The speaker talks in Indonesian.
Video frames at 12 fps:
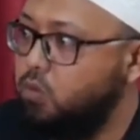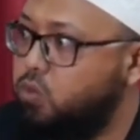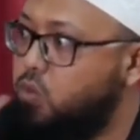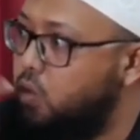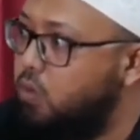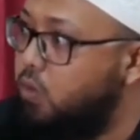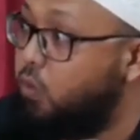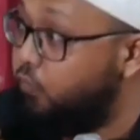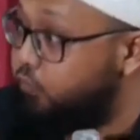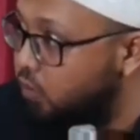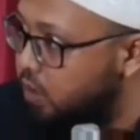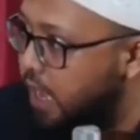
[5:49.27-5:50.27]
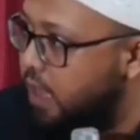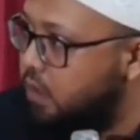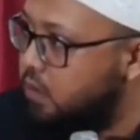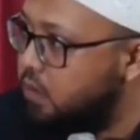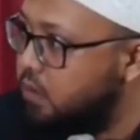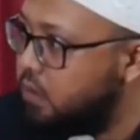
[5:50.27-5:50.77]
Tuh, kufur kan?
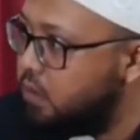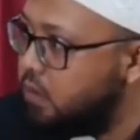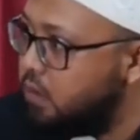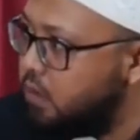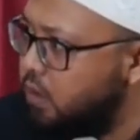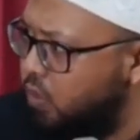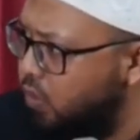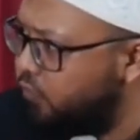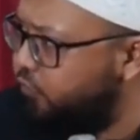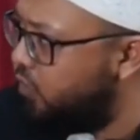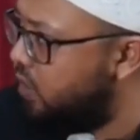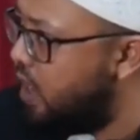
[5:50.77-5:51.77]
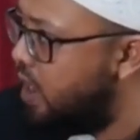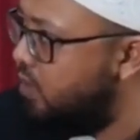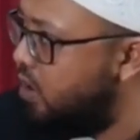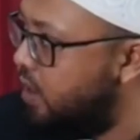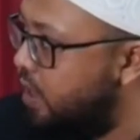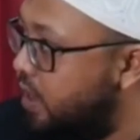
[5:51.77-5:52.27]
Kufur, nggak
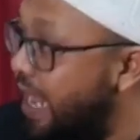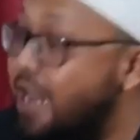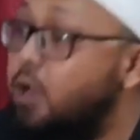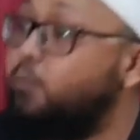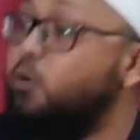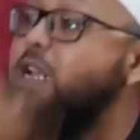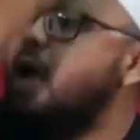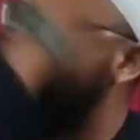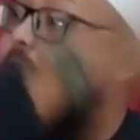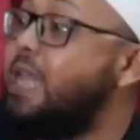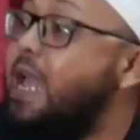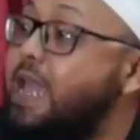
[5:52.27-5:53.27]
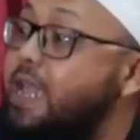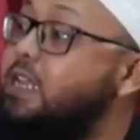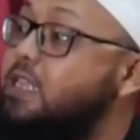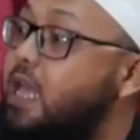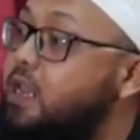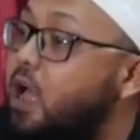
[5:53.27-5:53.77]
boleh. Kalaupun dia percaya
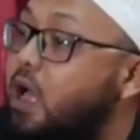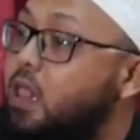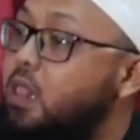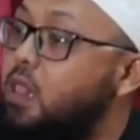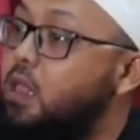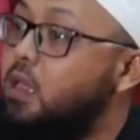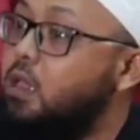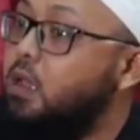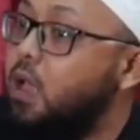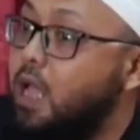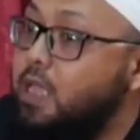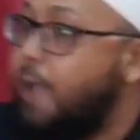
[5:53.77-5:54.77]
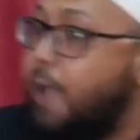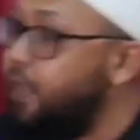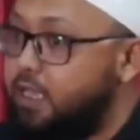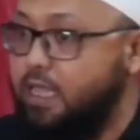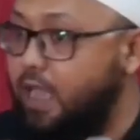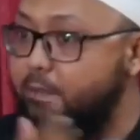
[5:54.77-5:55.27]
ini dari Al, tapi
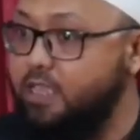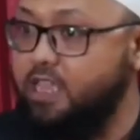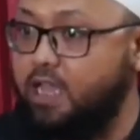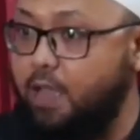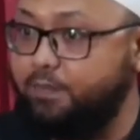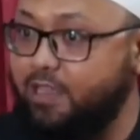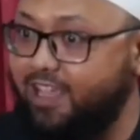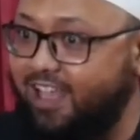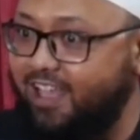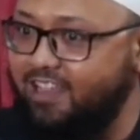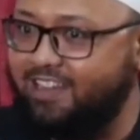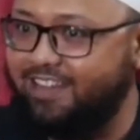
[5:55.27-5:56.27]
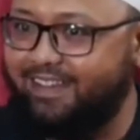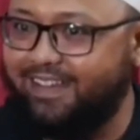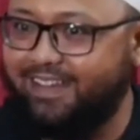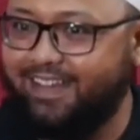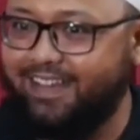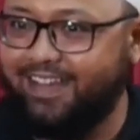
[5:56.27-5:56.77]
ketika menyikapinya,
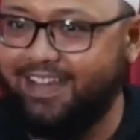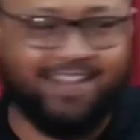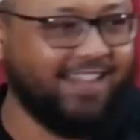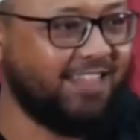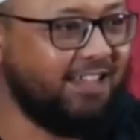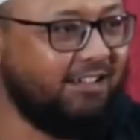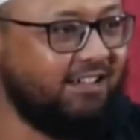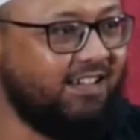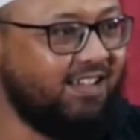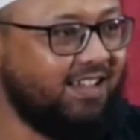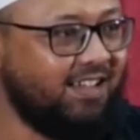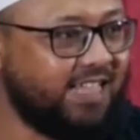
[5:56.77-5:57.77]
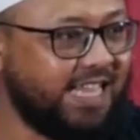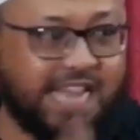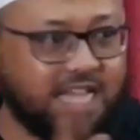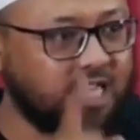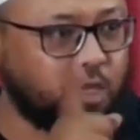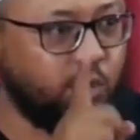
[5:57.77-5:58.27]
nah, tuh,
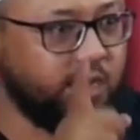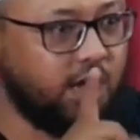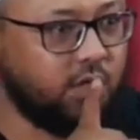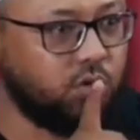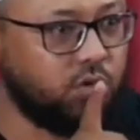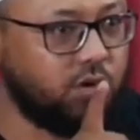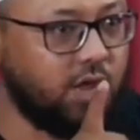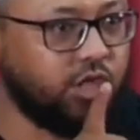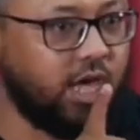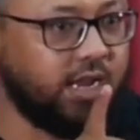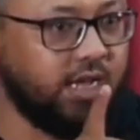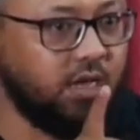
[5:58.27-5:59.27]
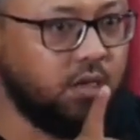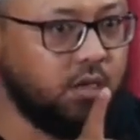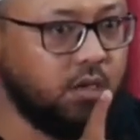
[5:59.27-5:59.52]
tidak sesuai dengan tuntunan syari.